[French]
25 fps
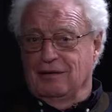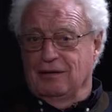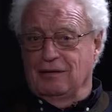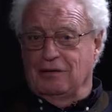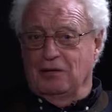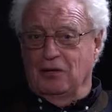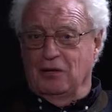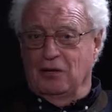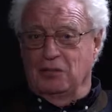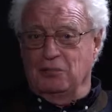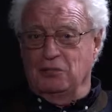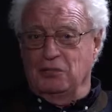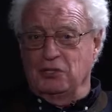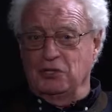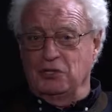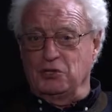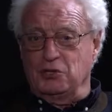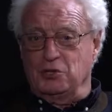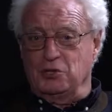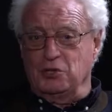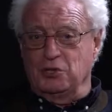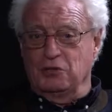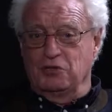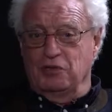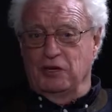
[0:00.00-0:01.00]
Et Trump dit,
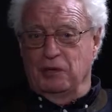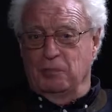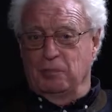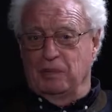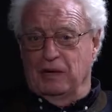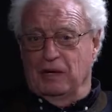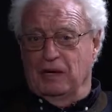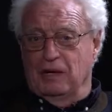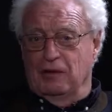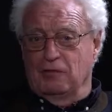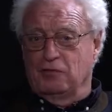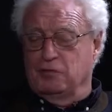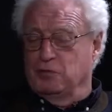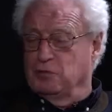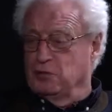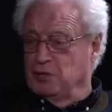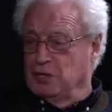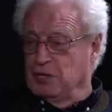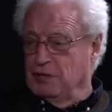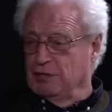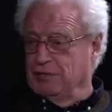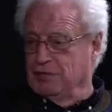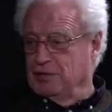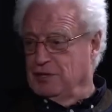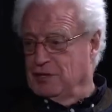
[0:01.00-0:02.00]
je ne vais pas vous
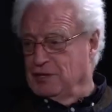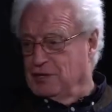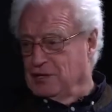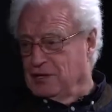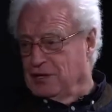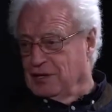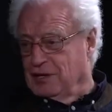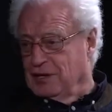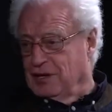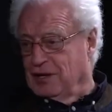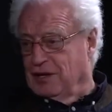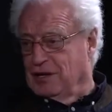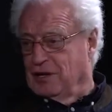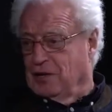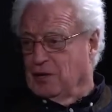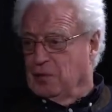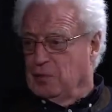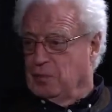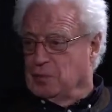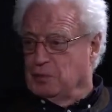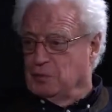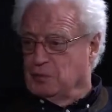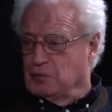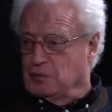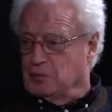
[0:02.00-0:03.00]
défendre, et en
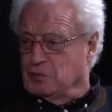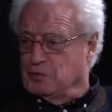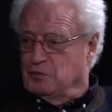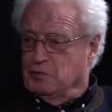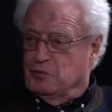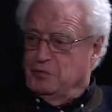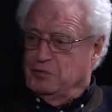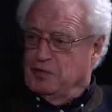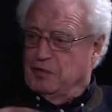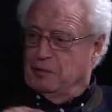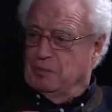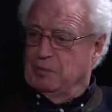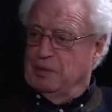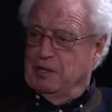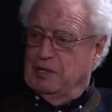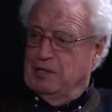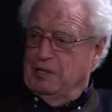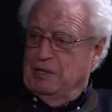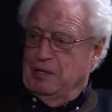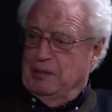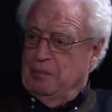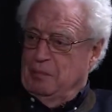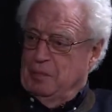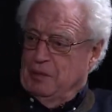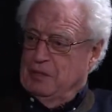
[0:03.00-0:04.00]
plus, vous ne faites pas les
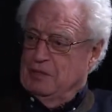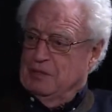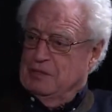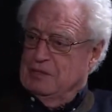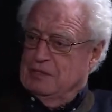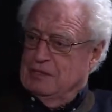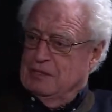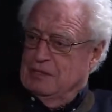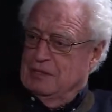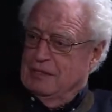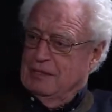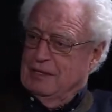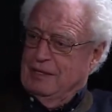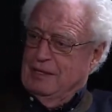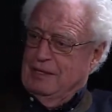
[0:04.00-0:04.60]
dépenses,